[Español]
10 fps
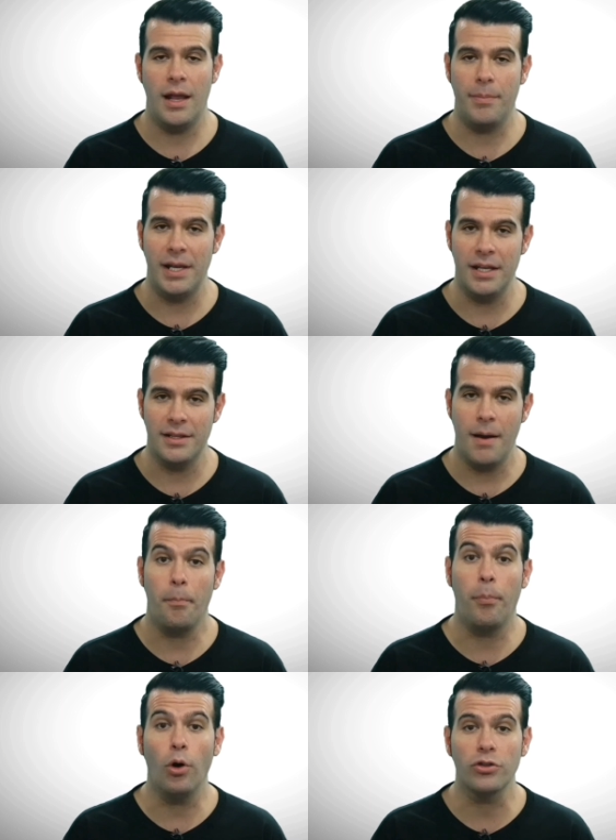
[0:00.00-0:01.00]
en la
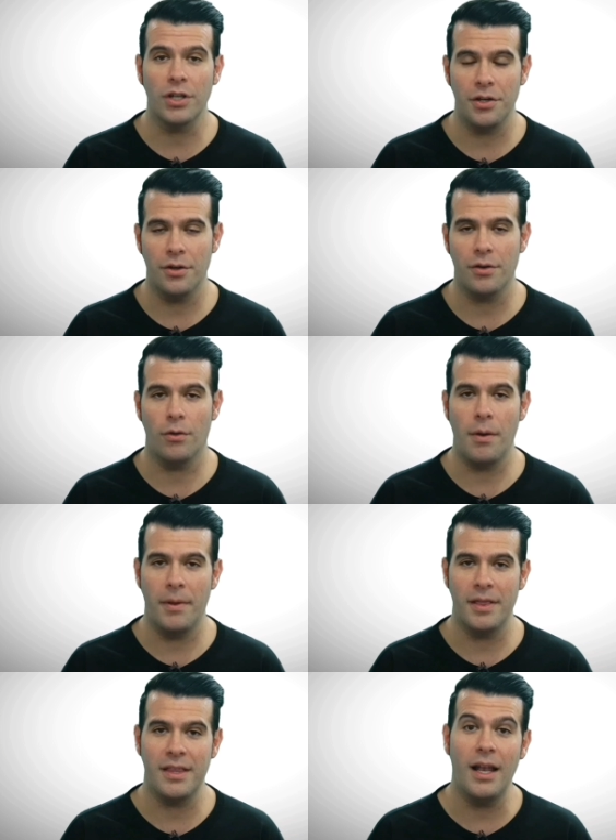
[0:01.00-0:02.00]
pileta, posterior
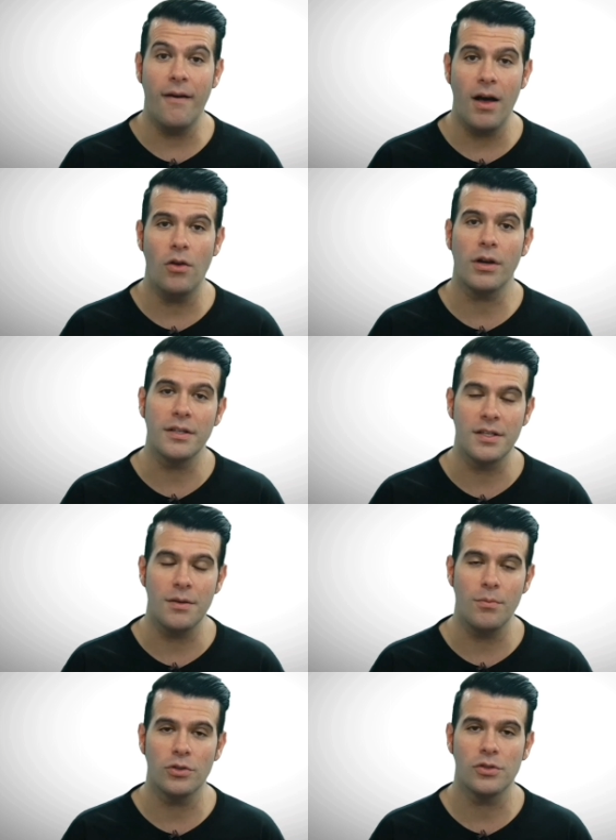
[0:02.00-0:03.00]
obviamente al lavado que
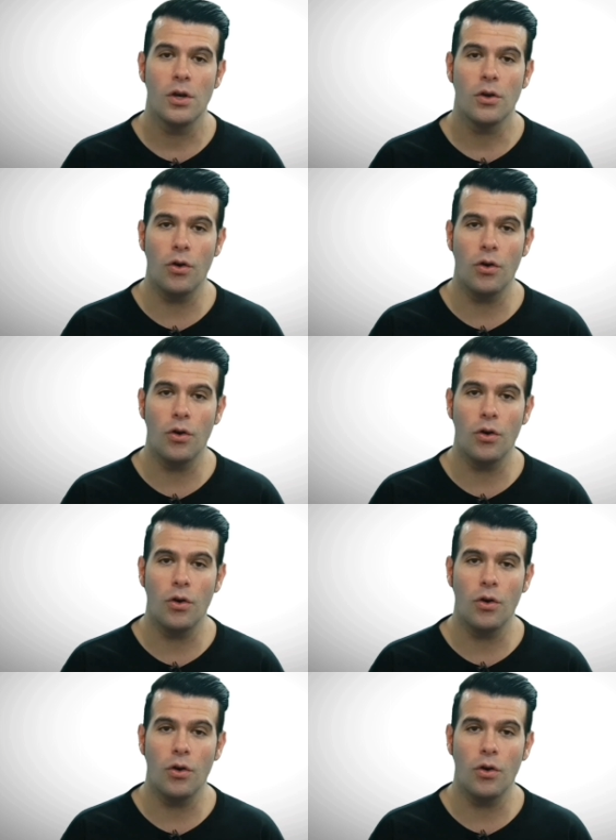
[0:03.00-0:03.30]
hicimos